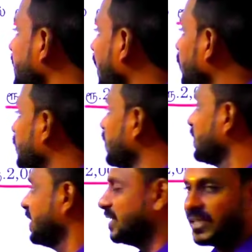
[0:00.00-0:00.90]
நானூற்றி இருபது
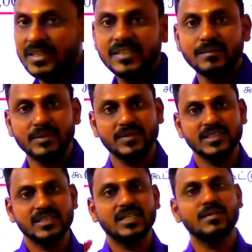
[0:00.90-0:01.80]
இந்த ரெண்டு நம்பர்
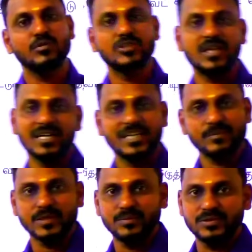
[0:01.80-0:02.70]
வச்சு தாங்க நம்ம வந்து கால்குலேட்
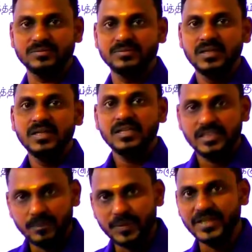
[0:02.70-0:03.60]
பண்ண போகிறோம்
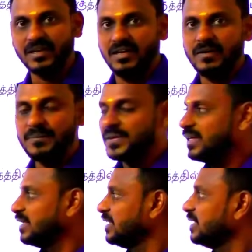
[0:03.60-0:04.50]
எப்படின்னா
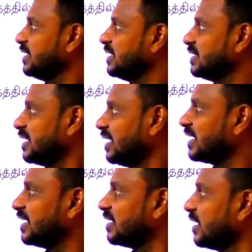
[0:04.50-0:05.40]
நல்லா
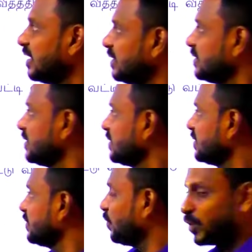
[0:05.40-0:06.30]
கேளுங்க
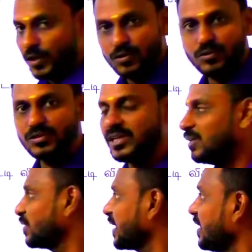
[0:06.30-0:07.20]
ஒரே ஒரு ரூல் தான்
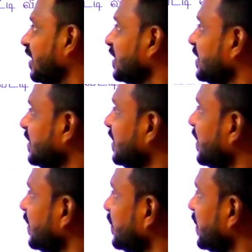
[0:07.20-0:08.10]
ஓகேங்களா இதில்
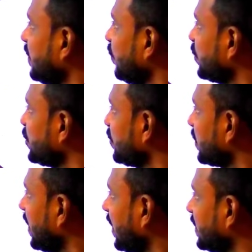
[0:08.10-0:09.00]
என்ன ஒரு ஜீரோ
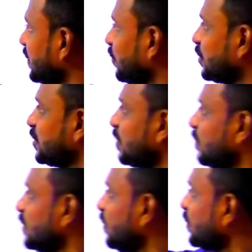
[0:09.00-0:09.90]
இருக்கா இந்த ஒரு ஜீரோவும்
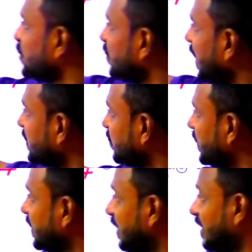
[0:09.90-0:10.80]
இந்த ஒரு ஜீரோ கேன்சல்
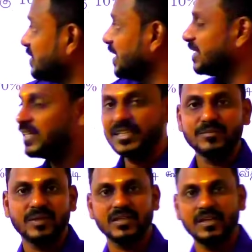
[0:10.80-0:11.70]
பண்ணிடுங்க கடைசியாக என்ன
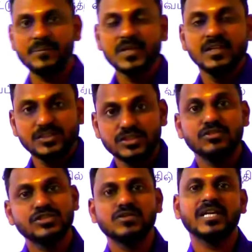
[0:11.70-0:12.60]
இருக்குன்னு பாருங்கள் ஜீரோ
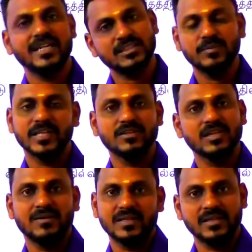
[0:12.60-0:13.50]
ஜீரோ கேன்சல் பண்ணிக்கணுங்க
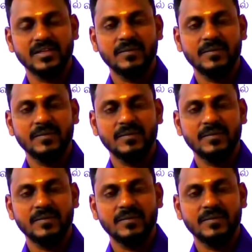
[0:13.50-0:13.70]
அவ்வளோதாங்க